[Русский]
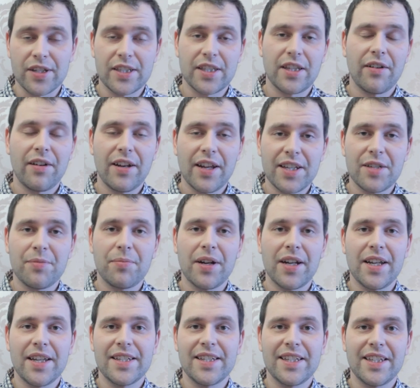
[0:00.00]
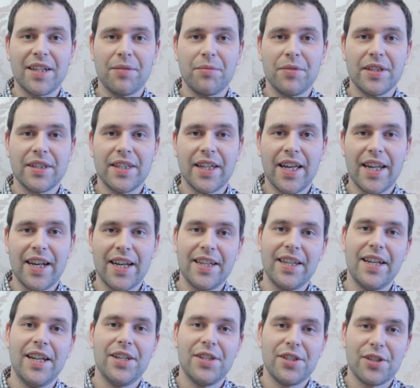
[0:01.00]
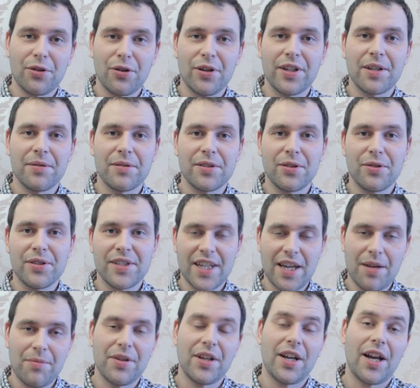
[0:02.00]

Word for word: оставляйте полезные комментарии, делитесь роликом с друзьями и,